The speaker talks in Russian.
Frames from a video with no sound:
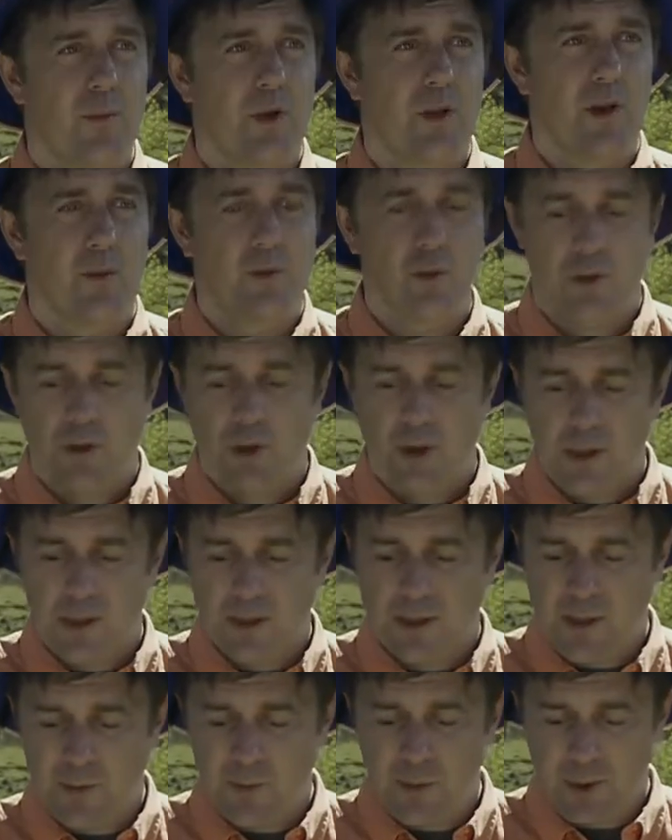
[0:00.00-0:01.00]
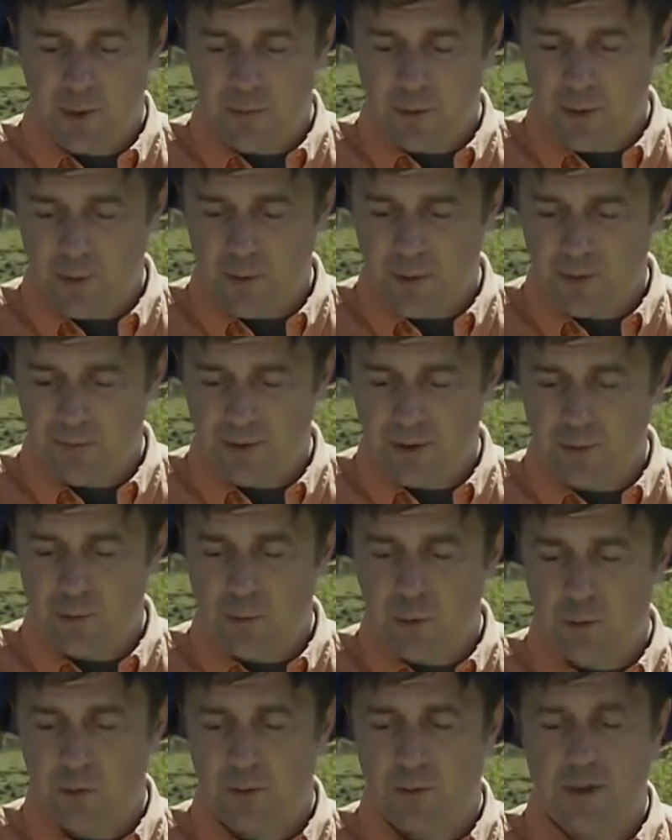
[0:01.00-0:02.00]
Потому что если мы, например,
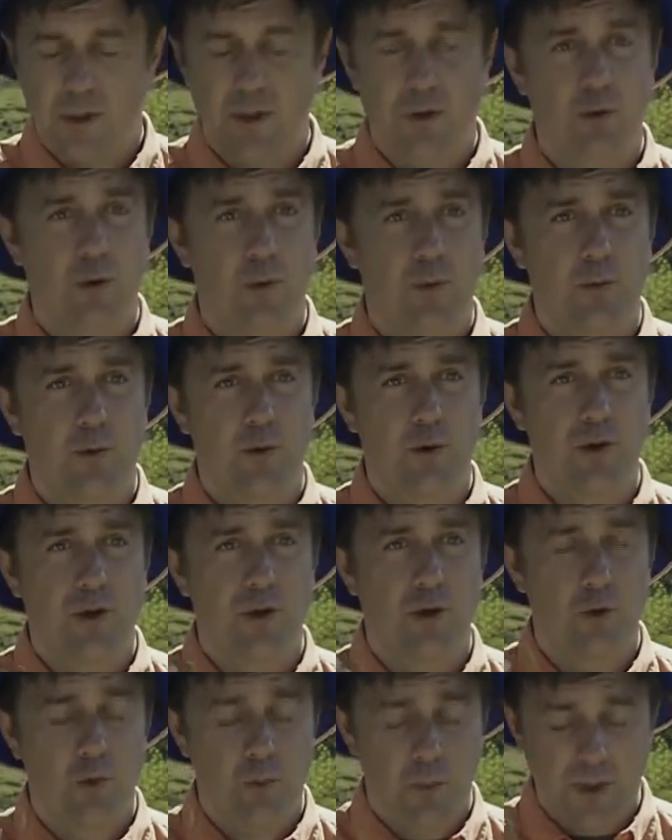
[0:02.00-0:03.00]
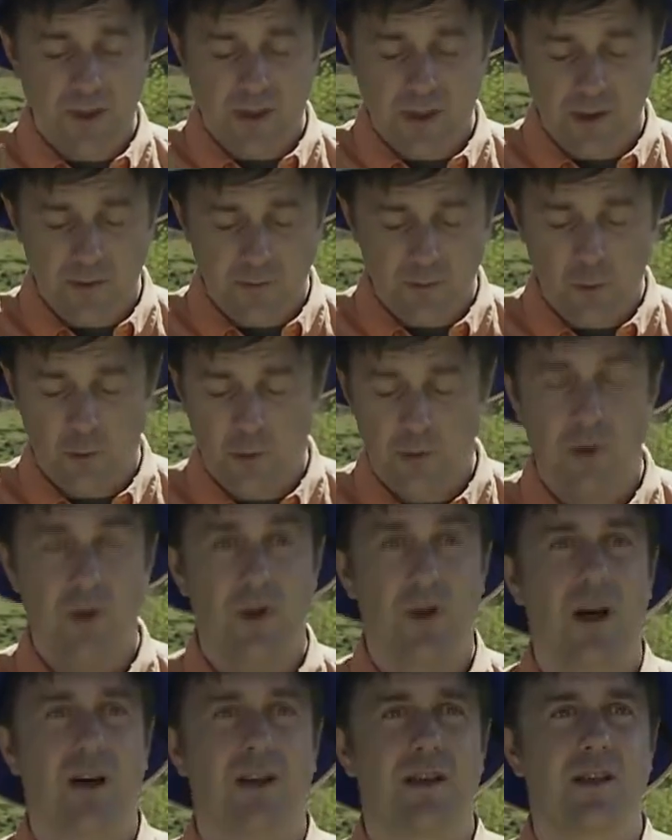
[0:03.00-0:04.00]
возьмем съедобную резину пассивную
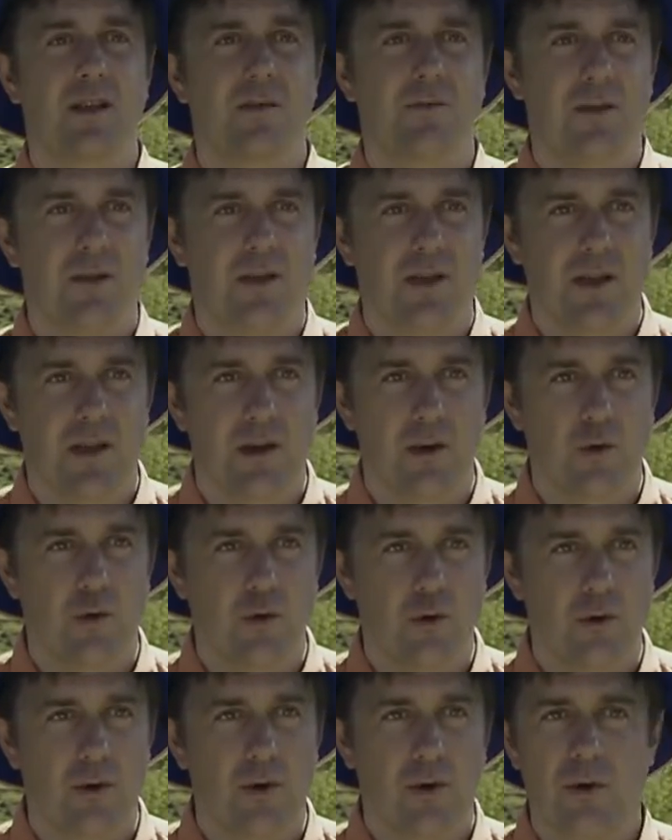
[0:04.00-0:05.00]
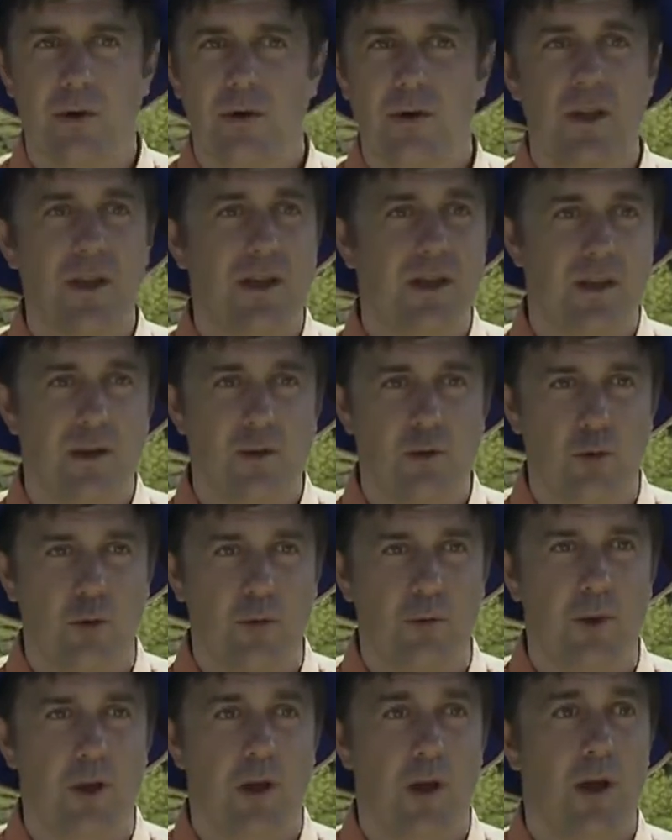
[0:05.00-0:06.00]
и активный силикон
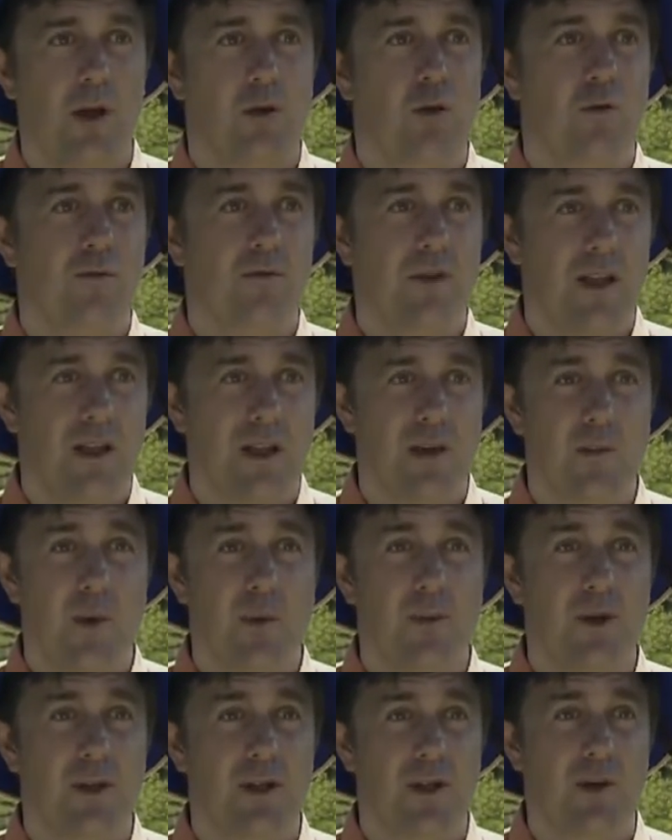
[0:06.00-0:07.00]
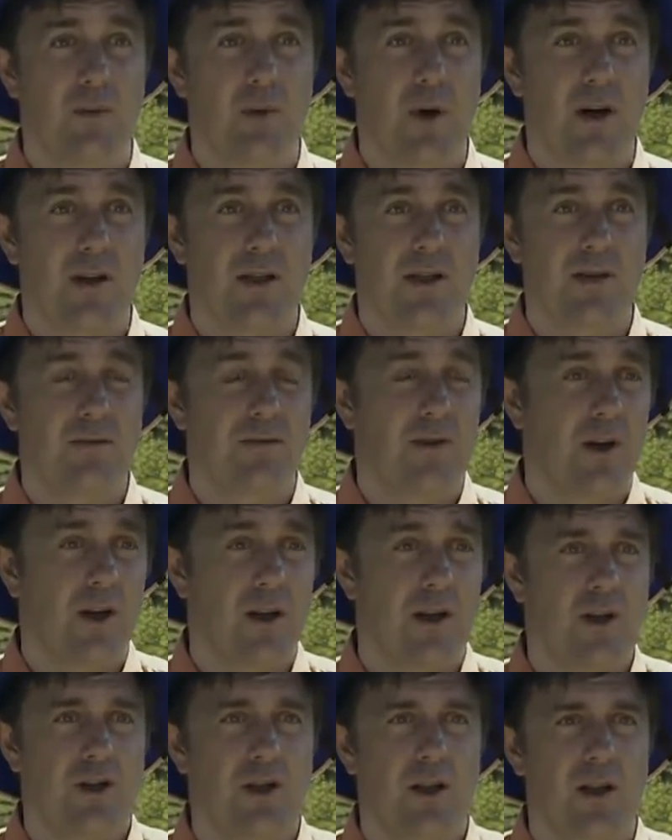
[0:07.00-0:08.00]
несъедобный, но в данный момент рыба активна,
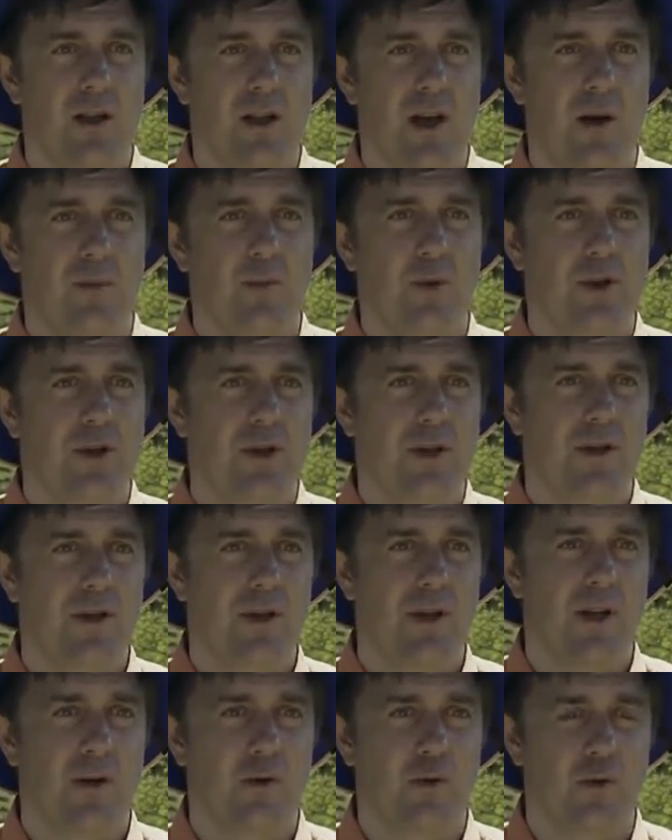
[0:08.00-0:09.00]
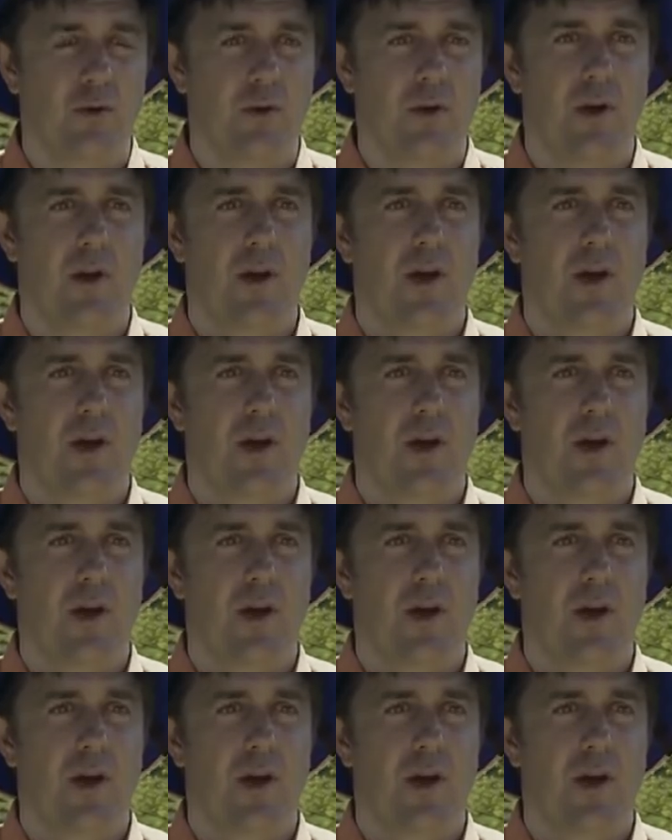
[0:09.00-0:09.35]
конечно, на обычный силикон